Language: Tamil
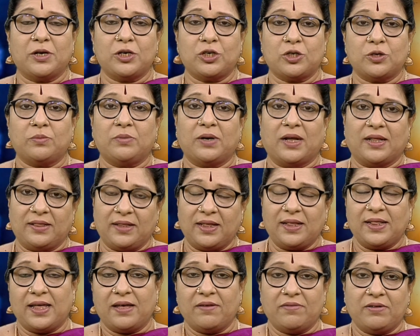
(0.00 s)
மற்றும்
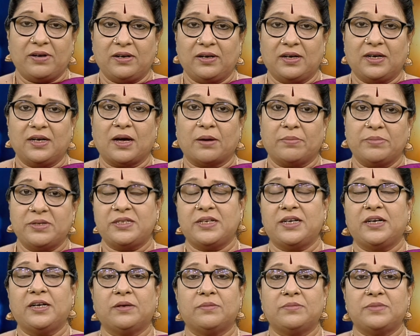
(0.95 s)
நந்தி தேவருக்கு
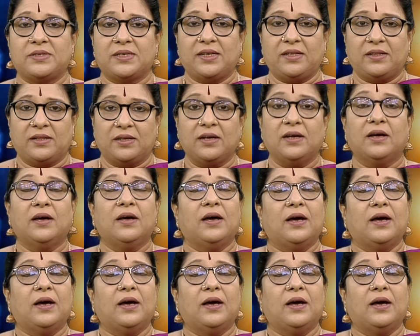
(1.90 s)
அபிஷேகம் செய்து